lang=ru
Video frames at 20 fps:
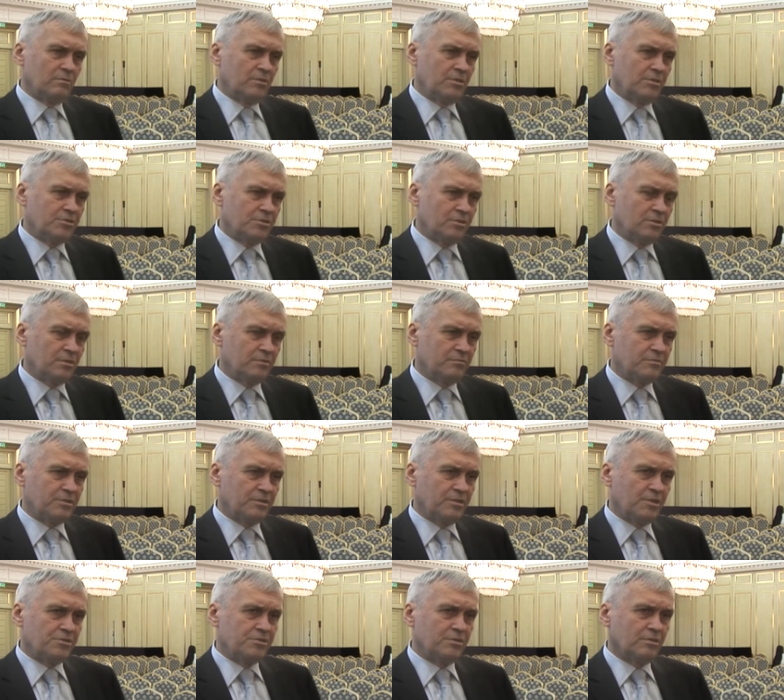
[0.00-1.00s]
личные
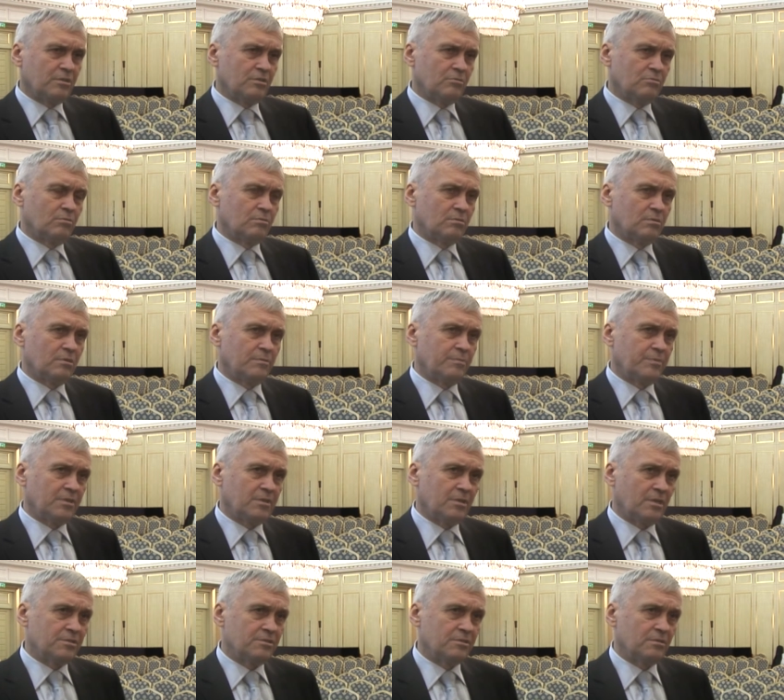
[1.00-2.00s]
встречи, которые
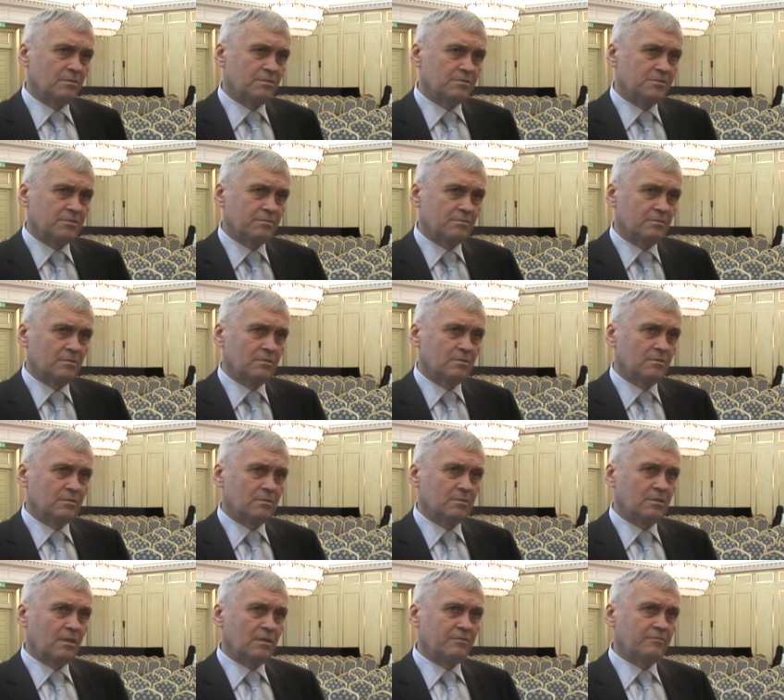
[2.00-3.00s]
приходилось э,
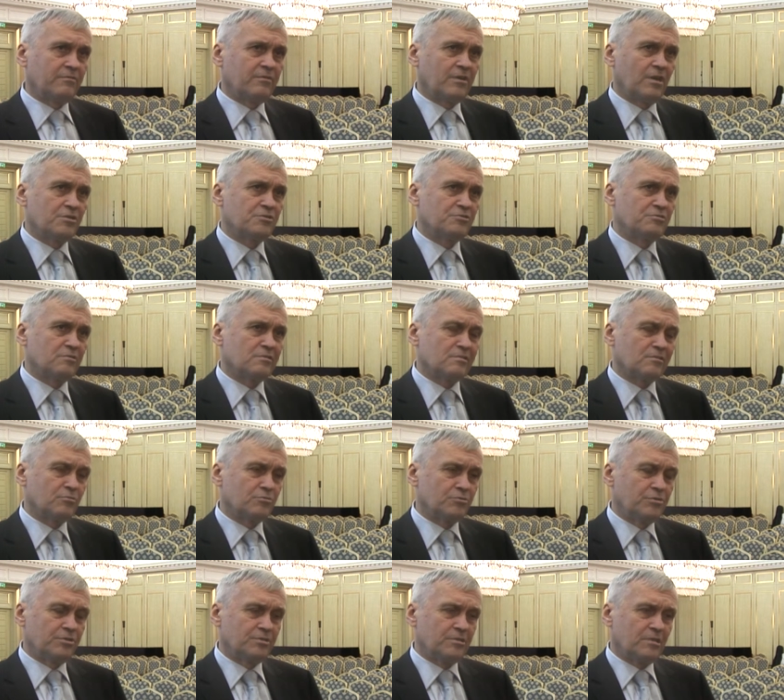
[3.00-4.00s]
как в качестве
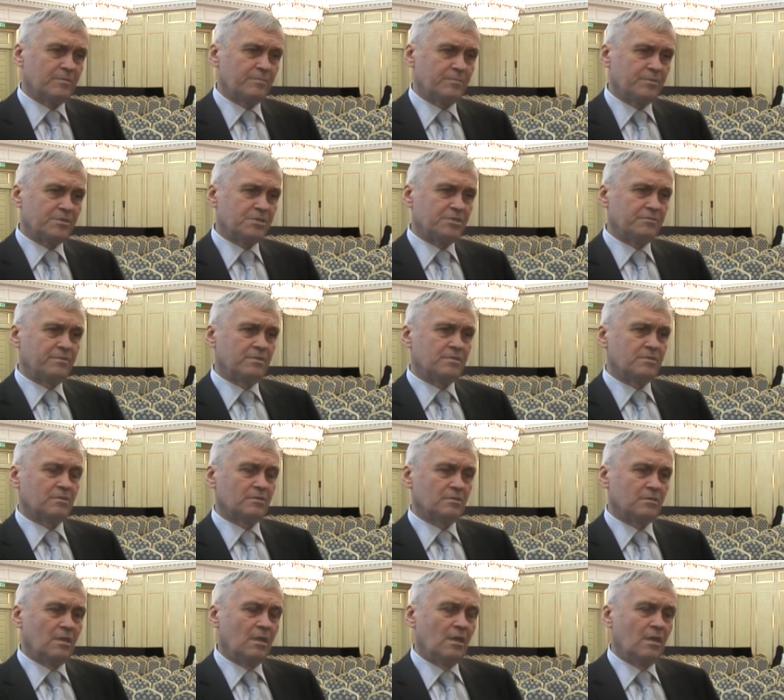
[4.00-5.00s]
служителя
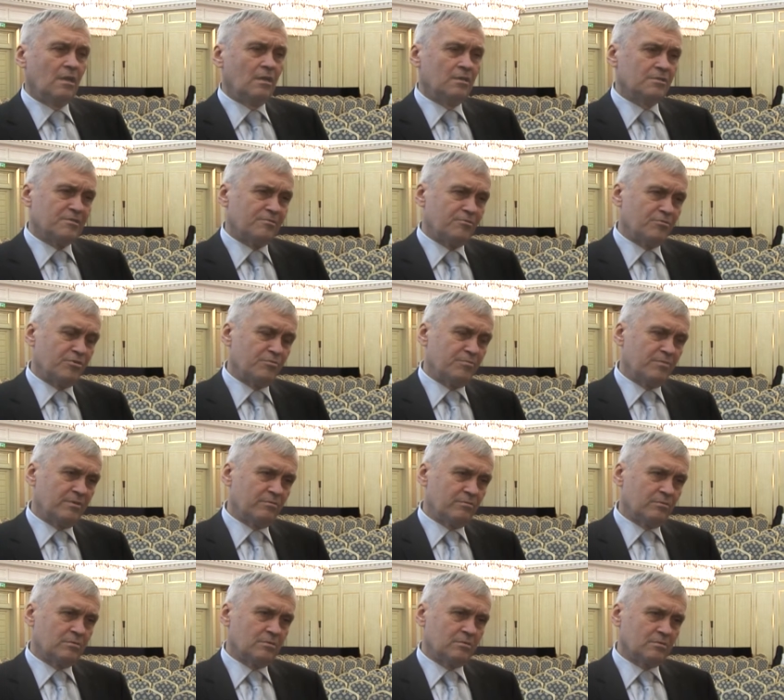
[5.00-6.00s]
пресвитера с людьми
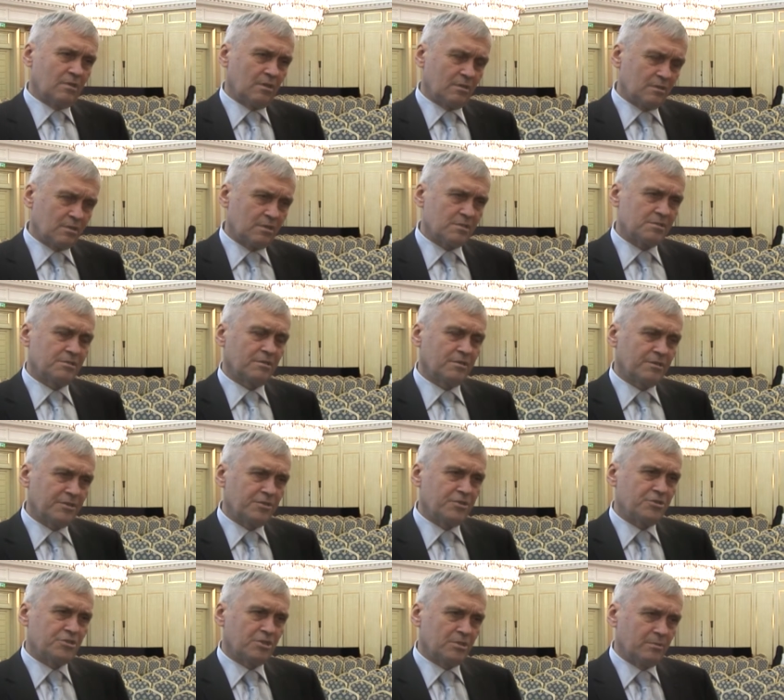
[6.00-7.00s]
вот как раз с
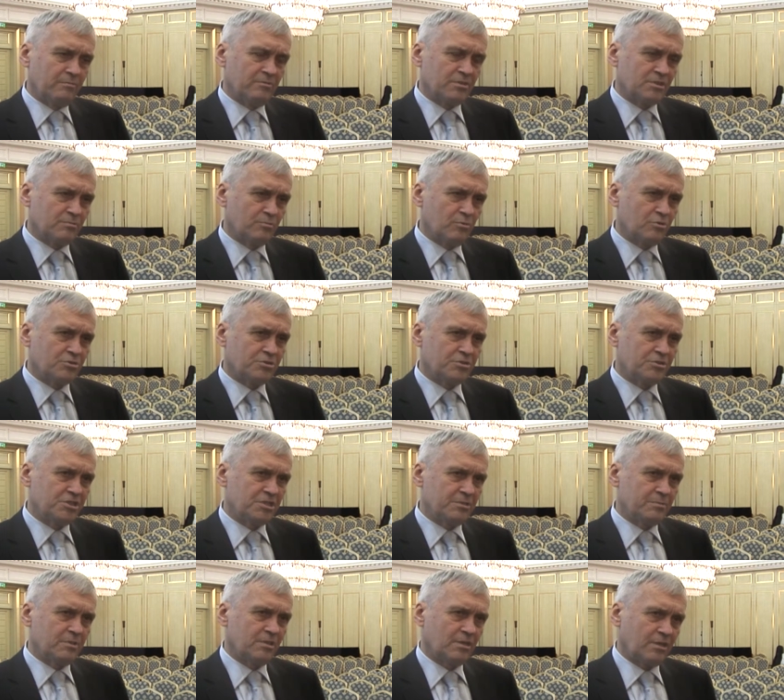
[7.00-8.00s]
ограниченными
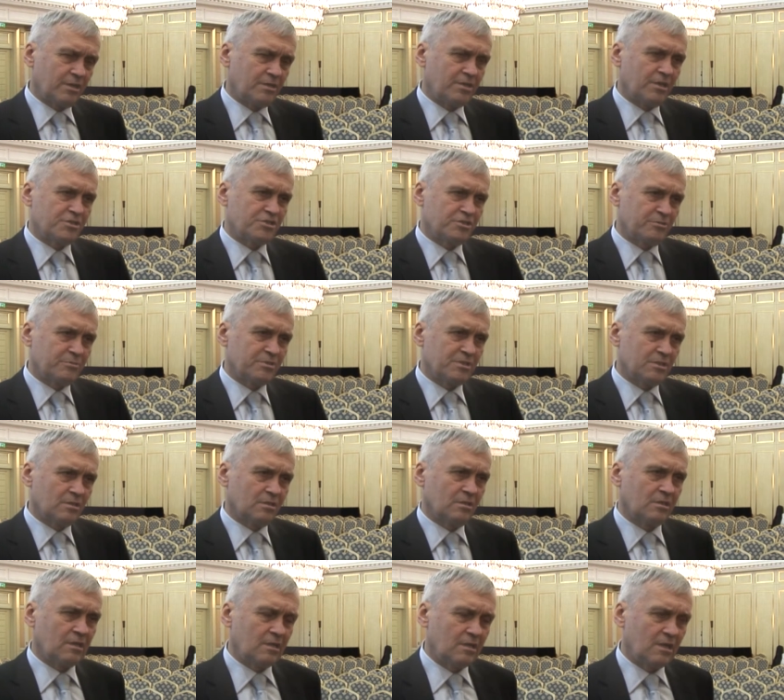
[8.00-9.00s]
возможностями, находящимися
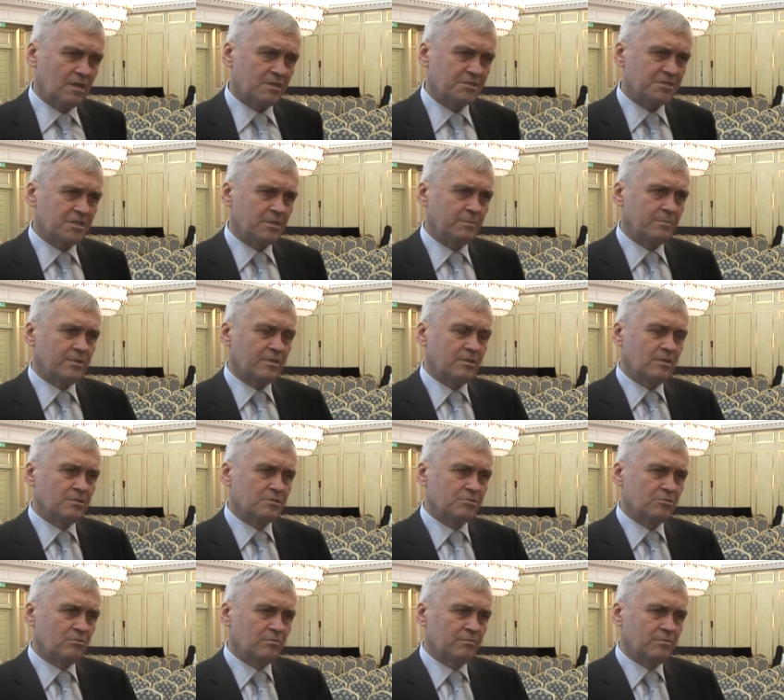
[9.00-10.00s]
на коляске,
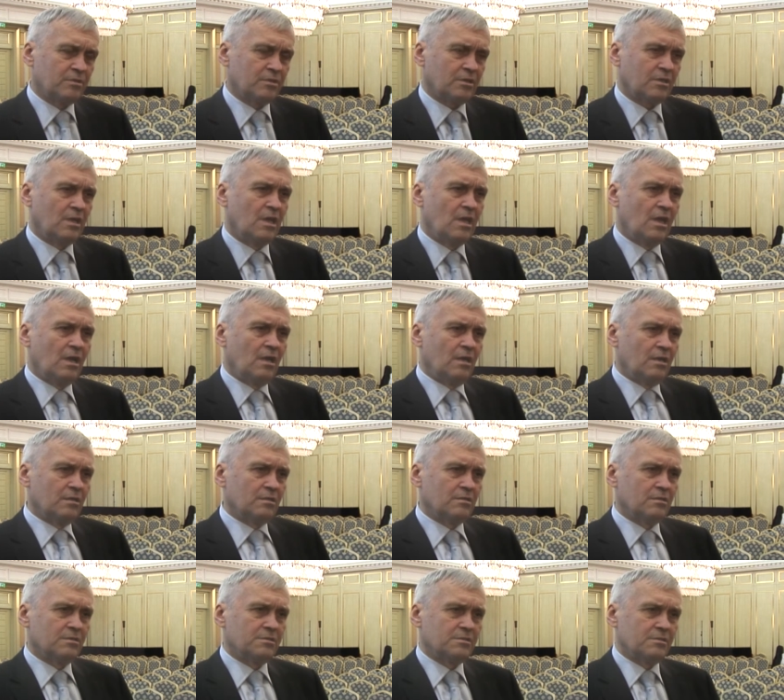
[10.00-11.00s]
парализованных
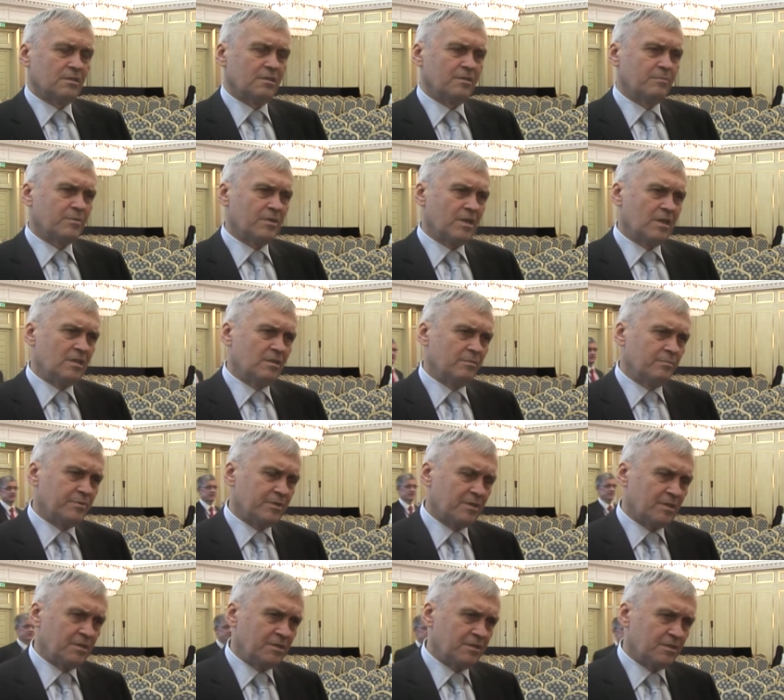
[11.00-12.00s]
э, с церебральным
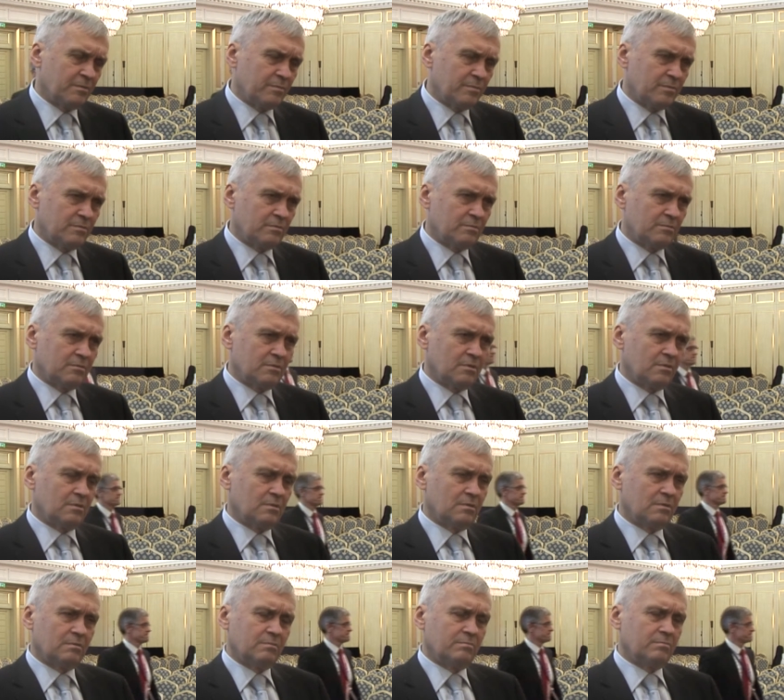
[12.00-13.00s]
паралитом,
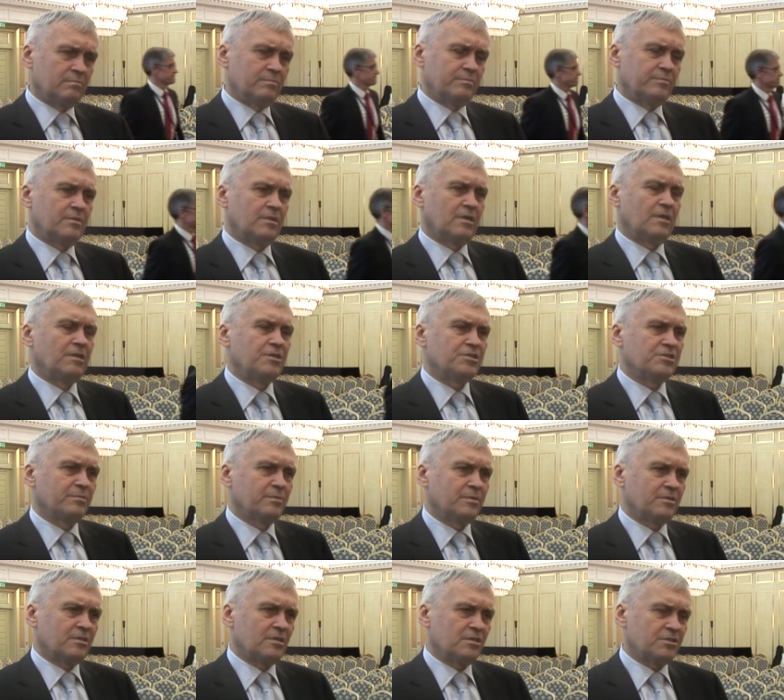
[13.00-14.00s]
э, параличем
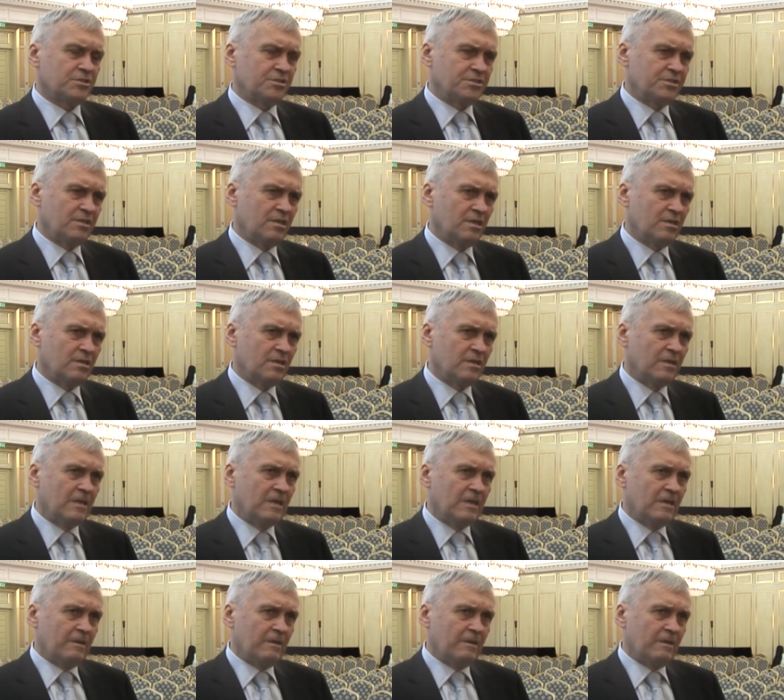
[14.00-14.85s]
от рождения.